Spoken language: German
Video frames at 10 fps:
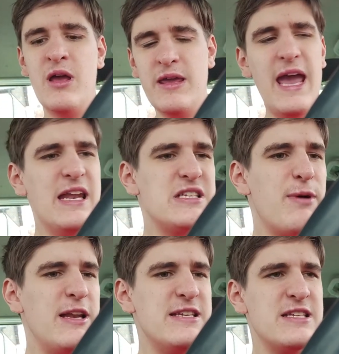Jedes
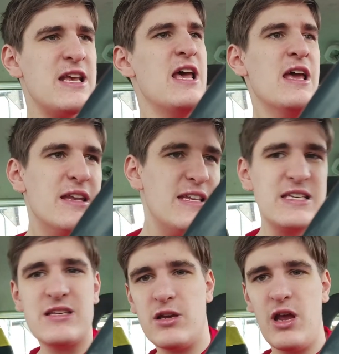Mal dieses, dieses